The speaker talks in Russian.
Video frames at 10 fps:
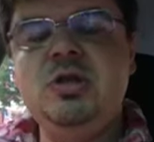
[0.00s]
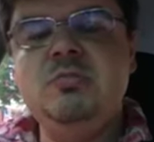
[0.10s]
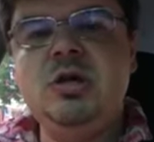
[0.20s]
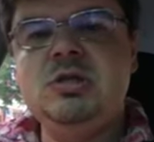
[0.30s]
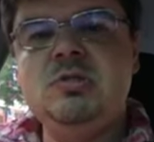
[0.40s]

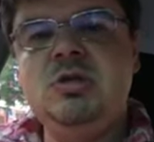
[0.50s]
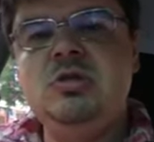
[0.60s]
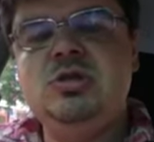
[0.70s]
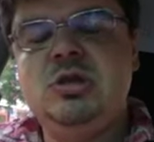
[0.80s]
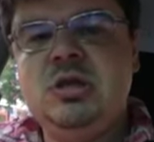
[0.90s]
подниматься, мне
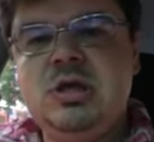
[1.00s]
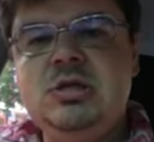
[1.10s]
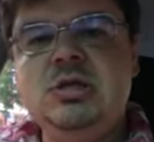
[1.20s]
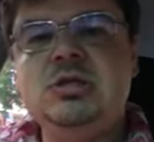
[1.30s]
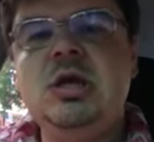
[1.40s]
начинает
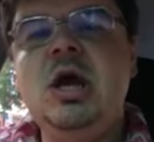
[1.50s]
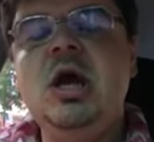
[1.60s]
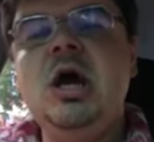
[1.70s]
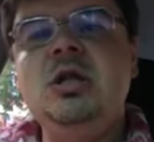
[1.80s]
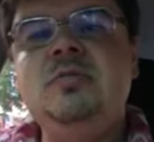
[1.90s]
хотеться
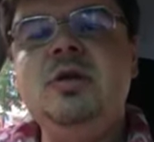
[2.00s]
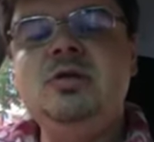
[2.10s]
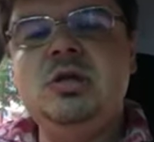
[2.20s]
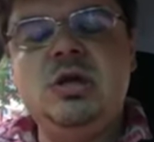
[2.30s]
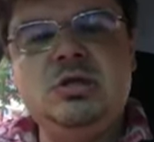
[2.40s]

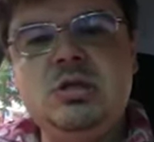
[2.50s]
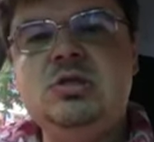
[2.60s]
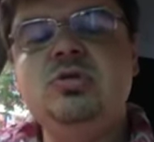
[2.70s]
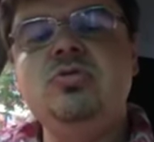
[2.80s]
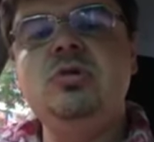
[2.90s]
ответить,
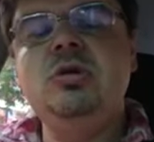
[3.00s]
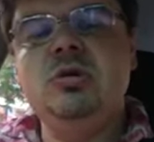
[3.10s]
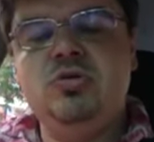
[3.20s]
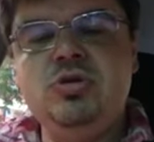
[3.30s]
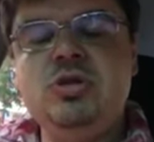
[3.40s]
хотеться,
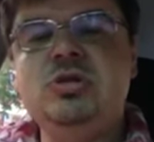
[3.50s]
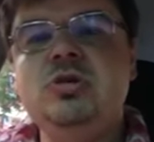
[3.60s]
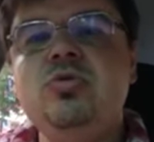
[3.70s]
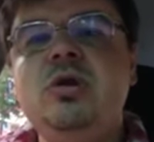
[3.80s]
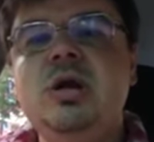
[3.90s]
э,
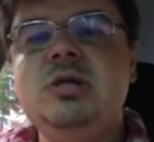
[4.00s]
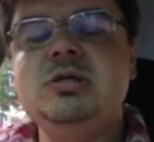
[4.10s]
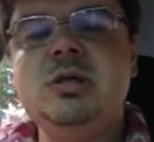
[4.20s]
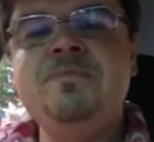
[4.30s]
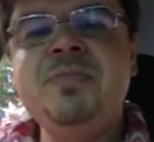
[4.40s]
хочется
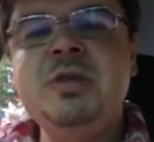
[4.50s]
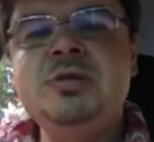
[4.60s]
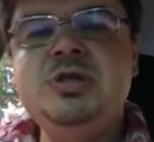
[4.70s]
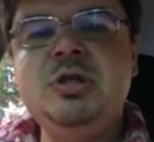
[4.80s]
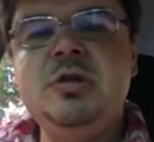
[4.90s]
ругаться
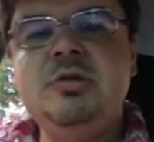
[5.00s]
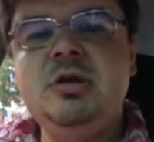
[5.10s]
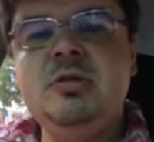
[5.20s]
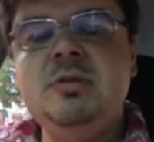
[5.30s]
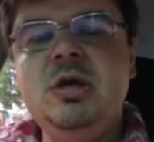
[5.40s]
с
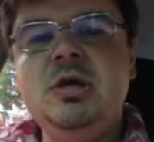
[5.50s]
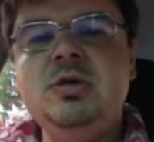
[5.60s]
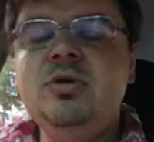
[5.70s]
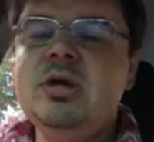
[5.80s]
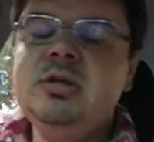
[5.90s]
человеком.
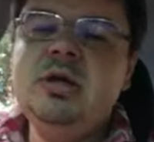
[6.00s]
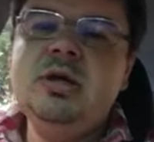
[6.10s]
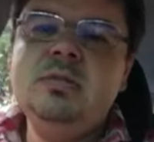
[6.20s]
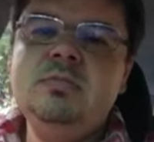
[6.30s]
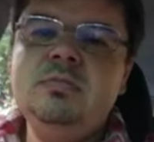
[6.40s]
Но
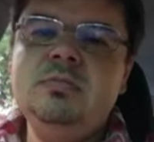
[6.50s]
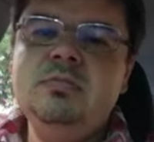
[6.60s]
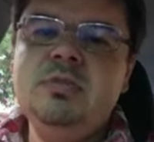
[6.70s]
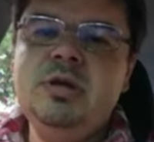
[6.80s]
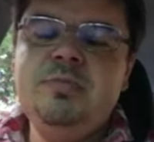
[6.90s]
когда
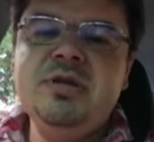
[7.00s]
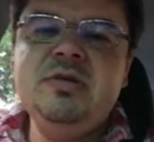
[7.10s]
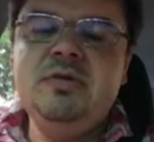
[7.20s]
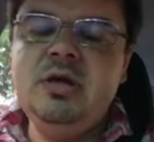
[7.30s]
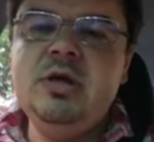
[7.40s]
я
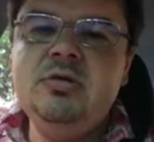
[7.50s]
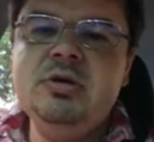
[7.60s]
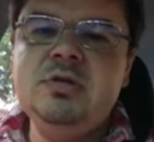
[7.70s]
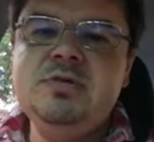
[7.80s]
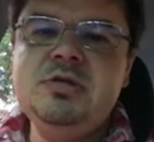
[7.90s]
подавляю
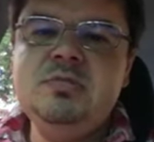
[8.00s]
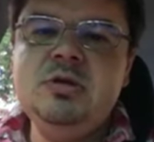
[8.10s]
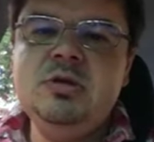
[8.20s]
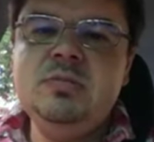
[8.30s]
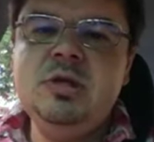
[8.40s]
это в
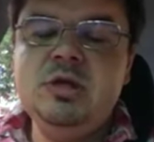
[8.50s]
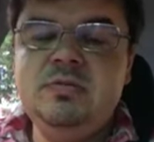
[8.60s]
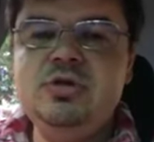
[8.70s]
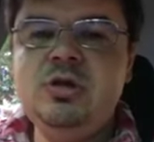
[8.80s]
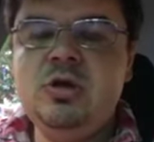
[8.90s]
себе и
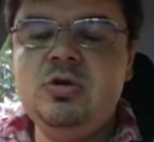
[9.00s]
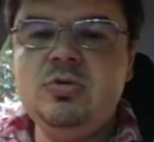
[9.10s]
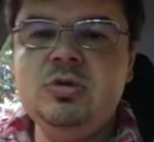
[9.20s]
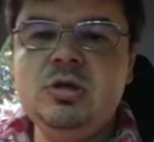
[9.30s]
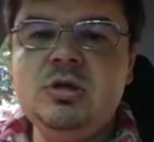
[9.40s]
отвечаю
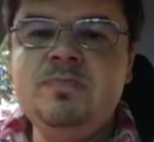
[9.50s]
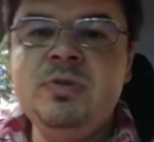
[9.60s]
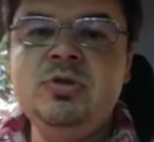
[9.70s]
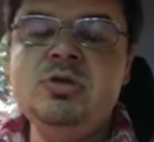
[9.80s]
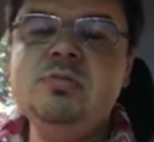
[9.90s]
кротко,
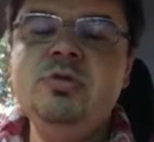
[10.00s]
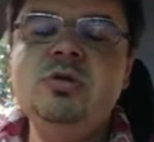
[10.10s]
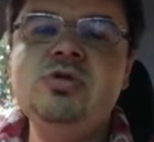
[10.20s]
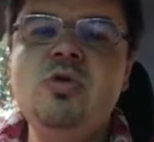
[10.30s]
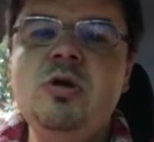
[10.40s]
то я смотрю,
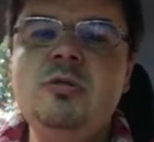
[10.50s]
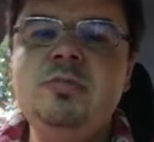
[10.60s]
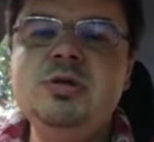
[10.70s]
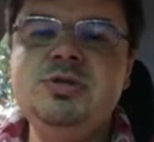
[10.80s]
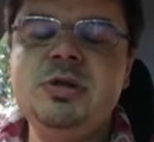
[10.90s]
насколько
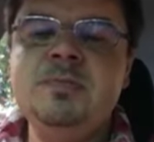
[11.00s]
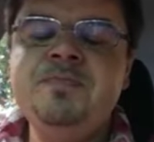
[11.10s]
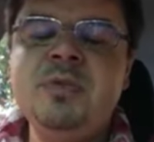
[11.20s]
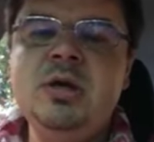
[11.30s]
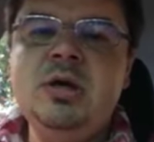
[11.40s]
быстро
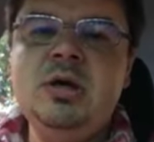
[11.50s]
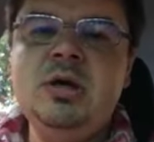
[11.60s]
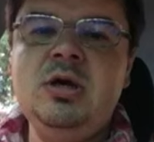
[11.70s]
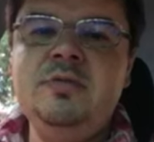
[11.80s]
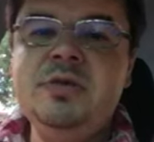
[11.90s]

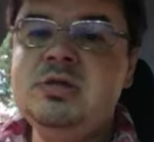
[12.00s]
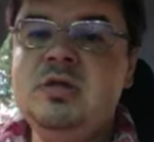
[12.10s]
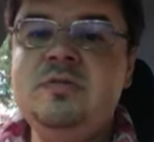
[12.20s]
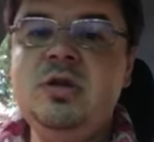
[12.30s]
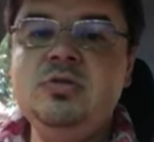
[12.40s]
а, весь
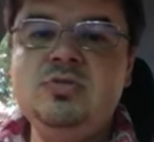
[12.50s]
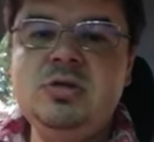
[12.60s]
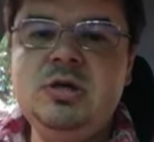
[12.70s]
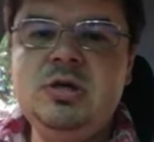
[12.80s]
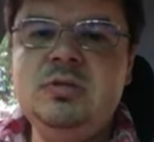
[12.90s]
конфликт
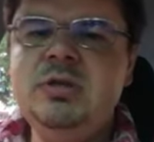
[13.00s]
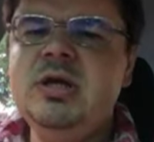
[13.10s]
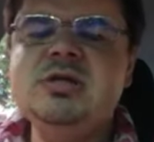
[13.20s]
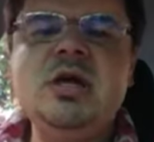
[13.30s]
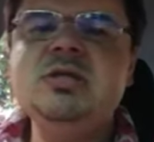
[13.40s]
утихает.
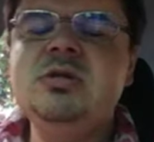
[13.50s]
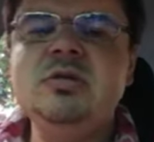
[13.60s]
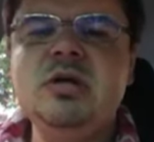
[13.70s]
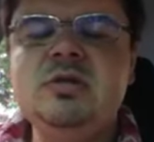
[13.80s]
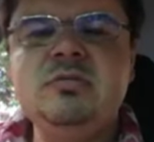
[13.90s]
Я рассказывал
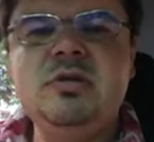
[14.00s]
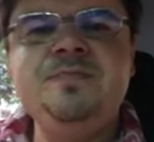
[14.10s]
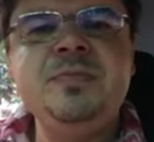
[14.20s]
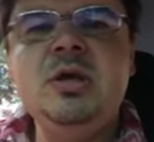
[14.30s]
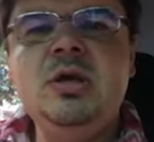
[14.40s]
как-то
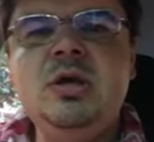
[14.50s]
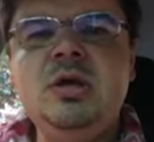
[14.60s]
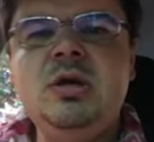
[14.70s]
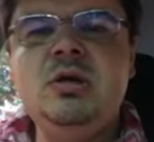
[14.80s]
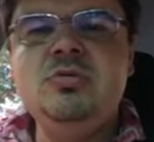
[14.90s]
вам
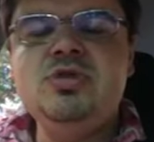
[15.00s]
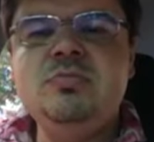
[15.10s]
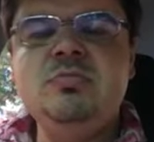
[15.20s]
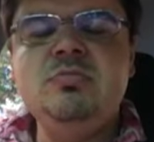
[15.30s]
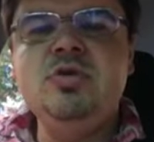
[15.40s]
а, уже
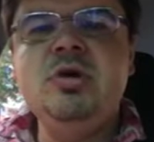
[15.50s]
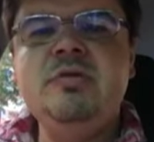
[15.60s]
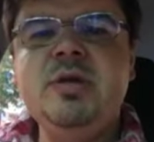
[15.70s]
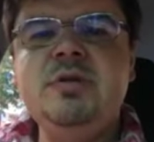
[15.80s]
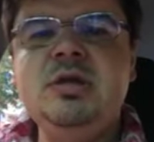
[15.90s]
много
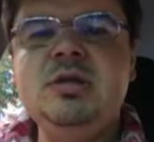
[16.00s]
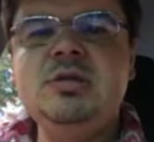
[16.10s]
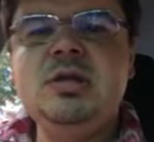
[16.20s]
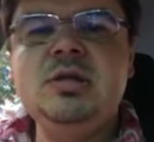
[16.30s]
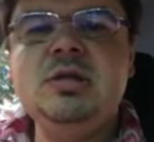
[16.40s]
времени
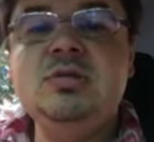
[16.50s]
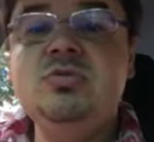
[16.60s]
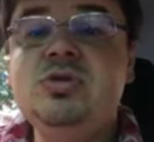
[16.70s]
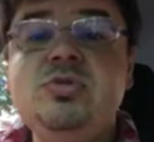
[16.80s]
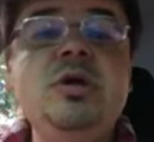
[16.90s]
назад
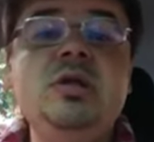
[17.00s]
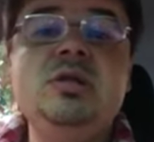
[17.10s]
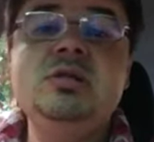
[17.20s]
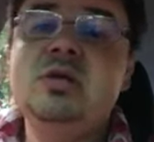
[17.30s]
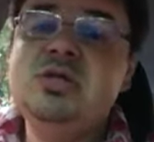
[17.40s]
одну историю, она
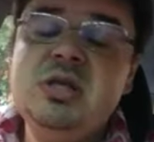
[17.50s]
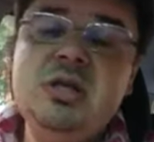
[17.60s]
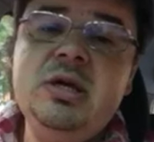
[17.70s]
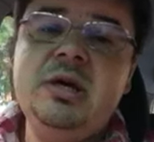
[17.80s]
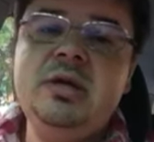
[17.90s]
достаточно
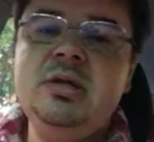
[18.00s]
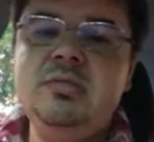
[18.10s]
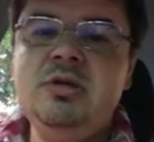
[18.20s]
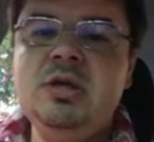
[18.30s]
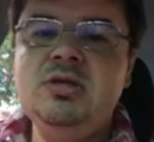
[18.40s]
яркая для
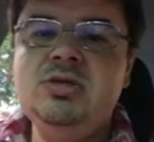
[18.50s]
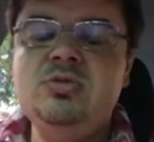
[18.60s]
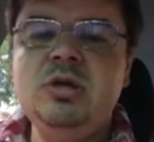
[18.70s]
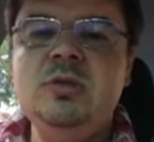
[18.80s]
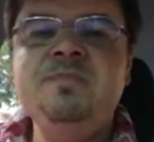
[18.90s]
меня
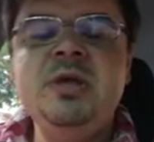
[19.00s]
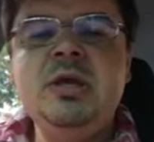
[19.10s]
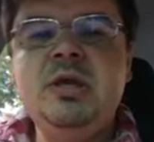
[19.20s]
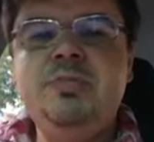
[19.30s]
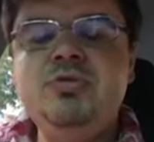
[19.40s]
история,
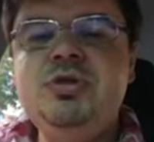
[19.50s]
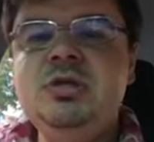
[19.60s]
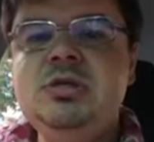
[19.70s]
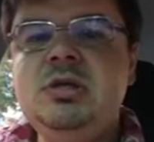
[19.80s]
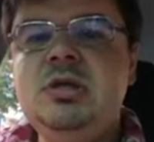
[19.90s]

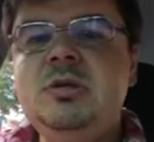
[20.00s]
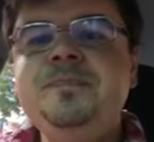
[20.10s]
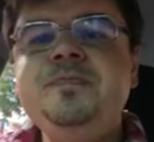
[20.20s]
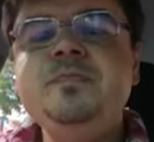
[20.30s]
поучительная.